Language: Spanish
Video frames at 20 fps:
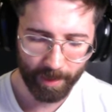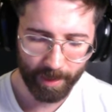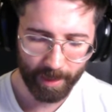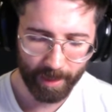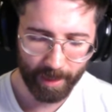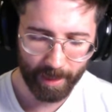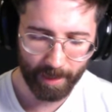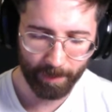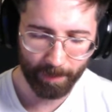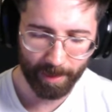
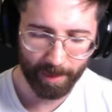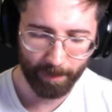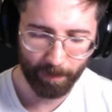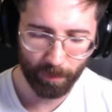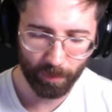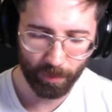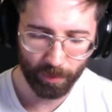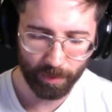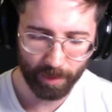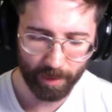y
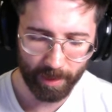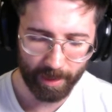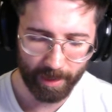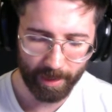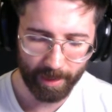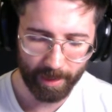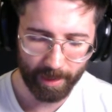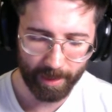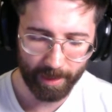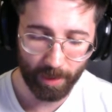vamos
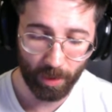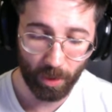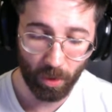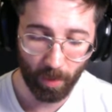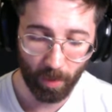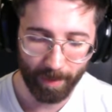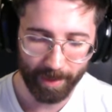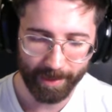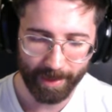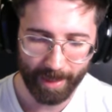
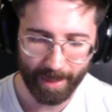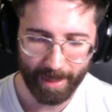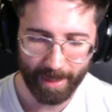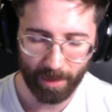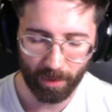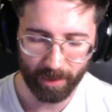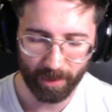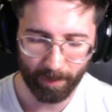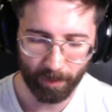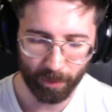no me sale la
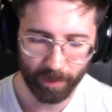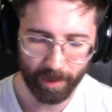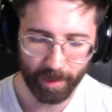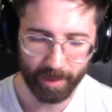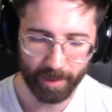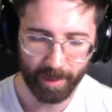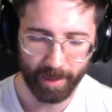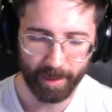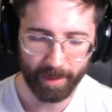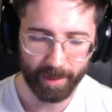otra
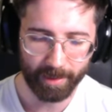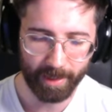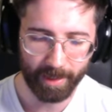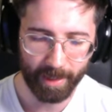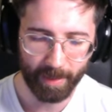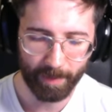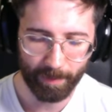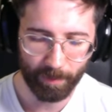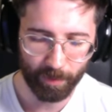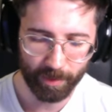mosqueterita, así
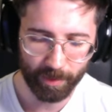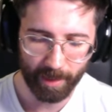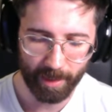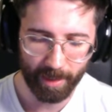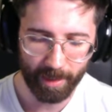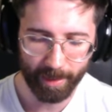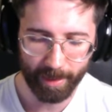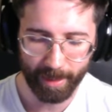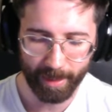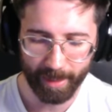que vamos a
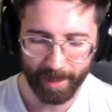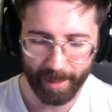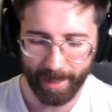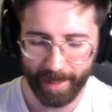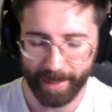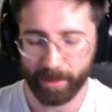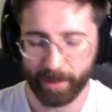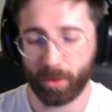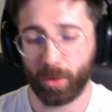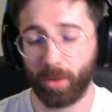hacer
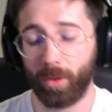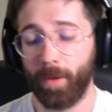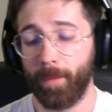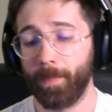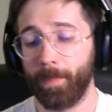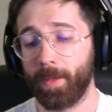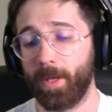esto.